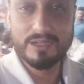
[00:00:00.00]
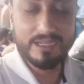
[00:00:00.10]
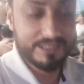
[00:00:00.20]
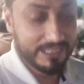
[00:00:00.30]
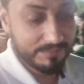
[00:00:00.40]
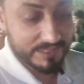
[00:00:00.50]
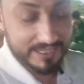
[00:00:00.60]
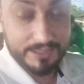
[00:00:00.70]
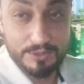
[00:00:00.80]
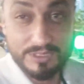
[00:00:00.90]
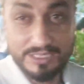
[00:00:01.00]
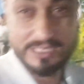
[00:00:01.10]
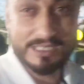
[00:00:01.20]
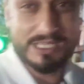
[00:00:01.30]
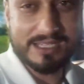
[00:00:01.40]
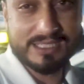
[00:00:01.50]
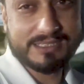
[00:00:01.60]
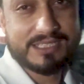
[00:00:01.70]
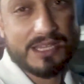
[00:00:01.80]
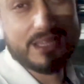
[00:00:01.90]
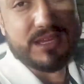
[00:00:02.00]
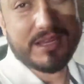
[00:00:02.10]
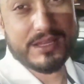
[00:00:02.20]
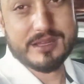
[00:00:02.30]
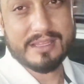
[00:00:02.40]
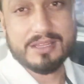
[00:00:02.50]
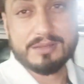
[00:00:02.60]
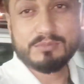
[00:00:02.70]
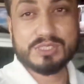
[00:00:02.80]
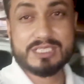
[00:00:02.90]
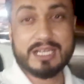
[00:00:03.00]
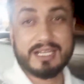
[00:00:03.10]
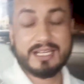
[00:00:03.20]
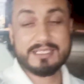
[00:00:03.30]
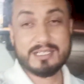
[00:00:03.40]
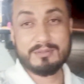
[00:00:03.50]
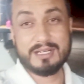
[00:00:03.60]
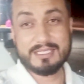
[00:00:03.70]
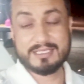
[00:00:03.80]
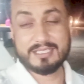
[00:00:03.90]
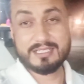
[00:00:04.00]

अकील पठान को दीजिए इजाज़त मुझे जाना है हैदराबाद